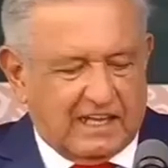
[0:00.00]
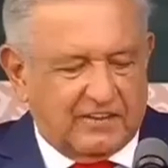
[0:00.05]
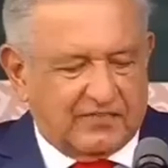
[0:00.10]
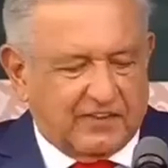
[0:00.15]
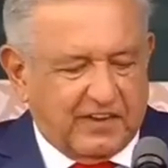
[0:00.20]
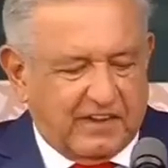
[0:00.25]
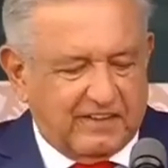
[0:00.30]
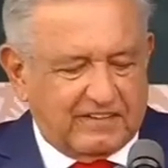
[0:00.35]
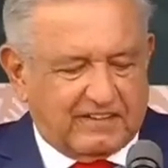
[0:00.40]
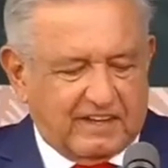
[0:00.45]
la
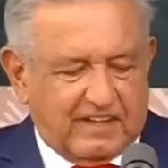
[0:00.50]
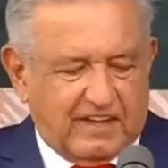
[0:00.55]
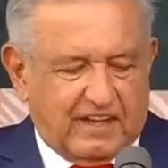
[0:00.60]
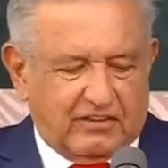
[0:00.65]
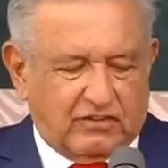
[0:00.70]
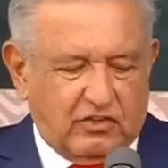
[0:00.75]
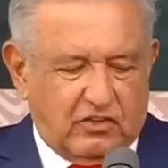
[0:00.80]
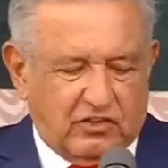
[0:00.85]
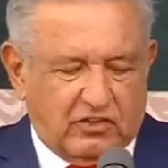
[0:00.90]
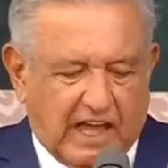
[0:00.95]
Defensa
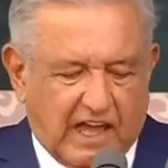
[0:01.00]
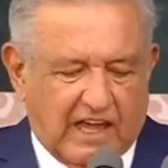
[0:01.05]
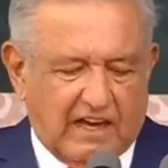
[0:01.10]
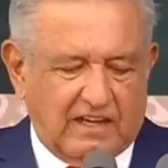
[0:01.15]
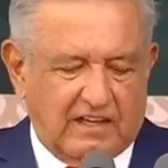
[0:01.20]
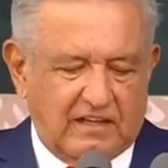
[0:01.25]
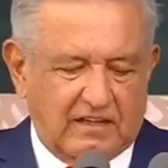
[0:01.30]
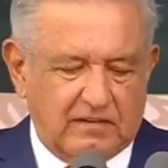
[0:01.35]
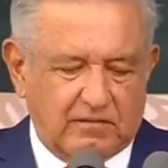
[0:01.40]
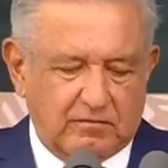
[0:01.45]

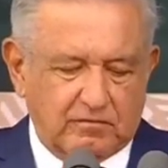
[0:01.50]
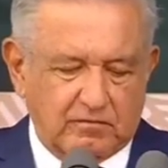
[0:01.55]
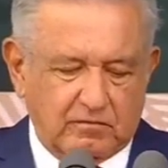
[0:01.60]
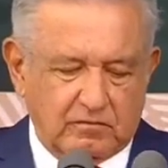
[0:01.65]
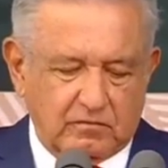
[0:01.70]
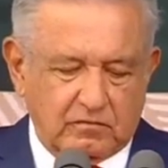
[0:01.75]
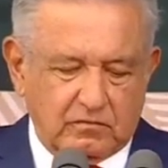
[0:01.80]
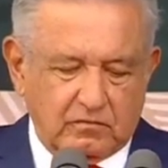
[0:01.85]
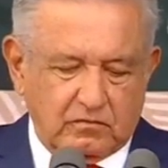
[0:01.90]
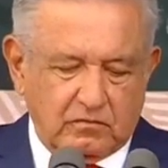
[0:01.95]
Nacional,
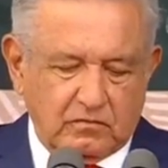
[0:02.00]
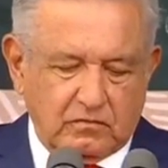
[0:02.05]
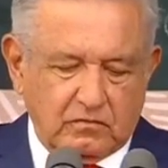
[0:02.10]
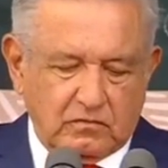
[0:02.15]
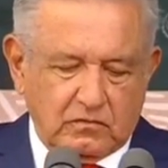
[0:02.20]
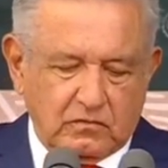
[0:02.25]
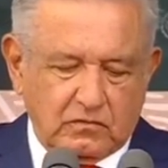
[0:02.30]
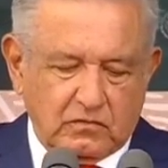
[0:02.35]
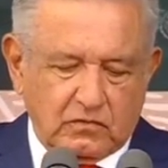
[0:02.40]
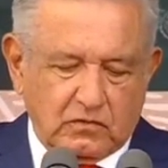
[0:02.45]

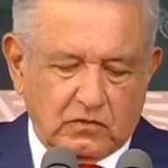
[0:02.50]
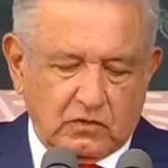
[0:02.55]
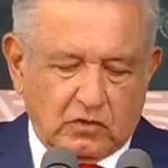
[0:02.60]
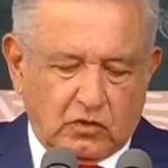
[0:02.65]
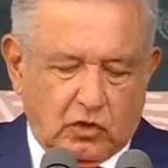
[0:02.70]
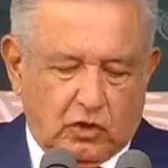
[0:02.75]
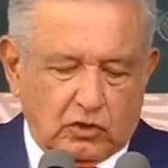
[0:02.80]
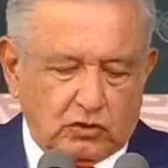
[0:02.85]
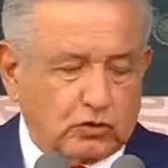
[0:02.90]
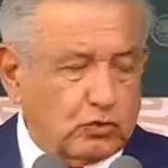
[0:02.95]

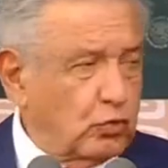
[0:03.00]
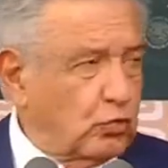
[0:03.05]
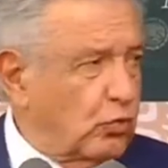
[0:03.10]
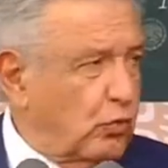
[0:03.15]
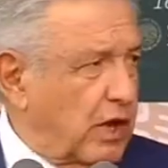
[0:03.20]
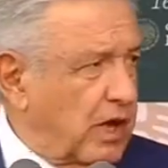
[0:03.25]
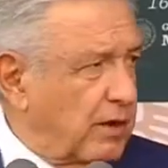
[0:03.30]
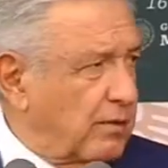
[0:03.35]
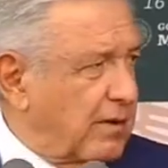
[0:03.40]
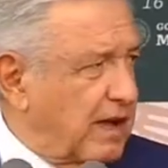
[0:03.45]
con su
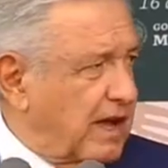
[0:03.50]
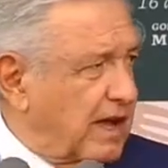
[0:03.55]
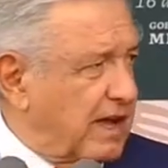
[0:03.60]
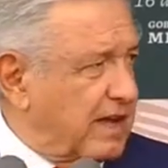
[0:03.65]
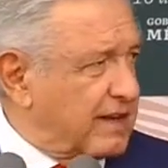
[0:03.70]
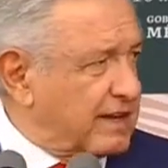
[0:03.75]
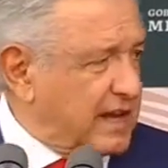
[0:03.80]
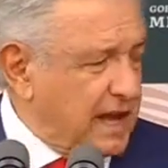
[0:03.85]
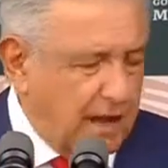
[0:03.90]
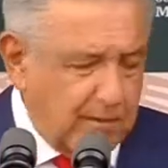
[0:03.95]

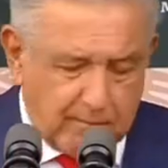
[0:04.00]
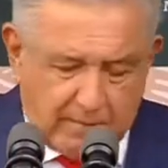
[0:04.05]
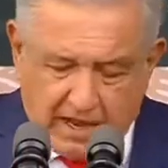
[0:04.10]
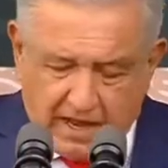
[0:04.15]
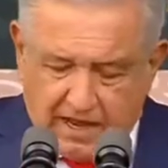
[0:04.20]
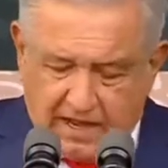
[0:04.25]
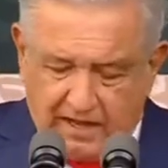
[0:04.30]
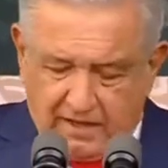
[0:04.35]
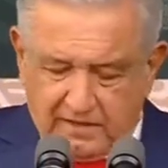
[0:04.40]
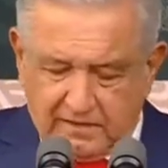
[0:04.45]
nueva
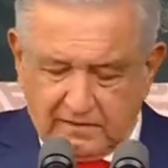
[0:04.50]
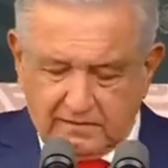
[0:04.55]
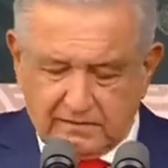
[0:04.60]
rama,